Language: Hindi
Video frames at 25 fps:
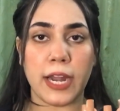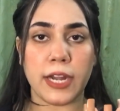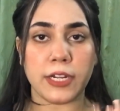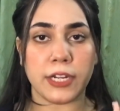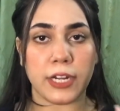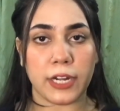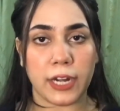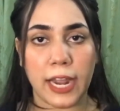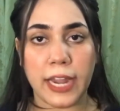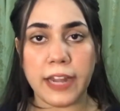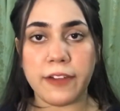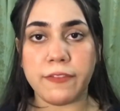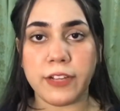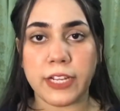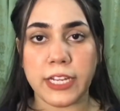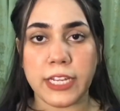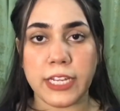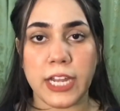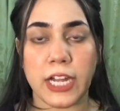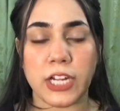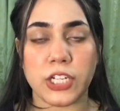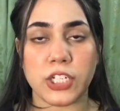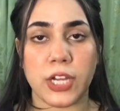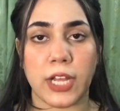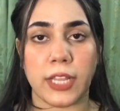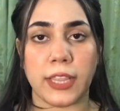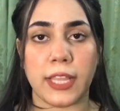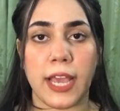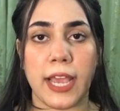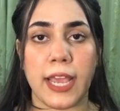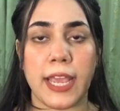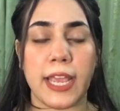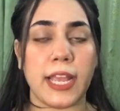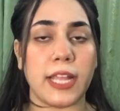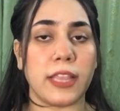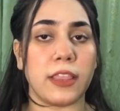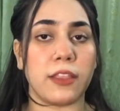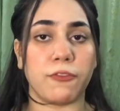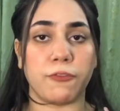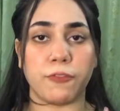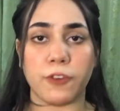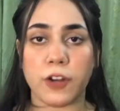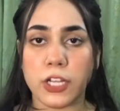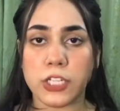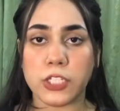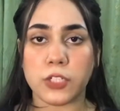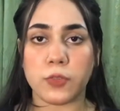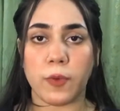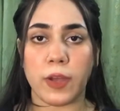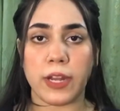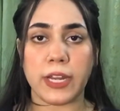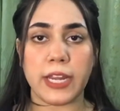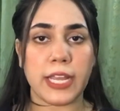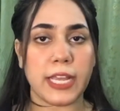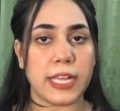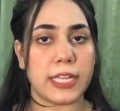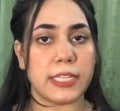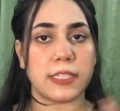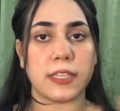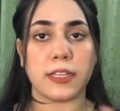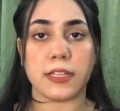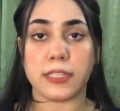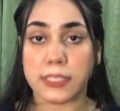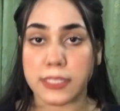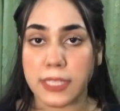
डिराइव्ड किया जाता है द फर्स्ट वन इज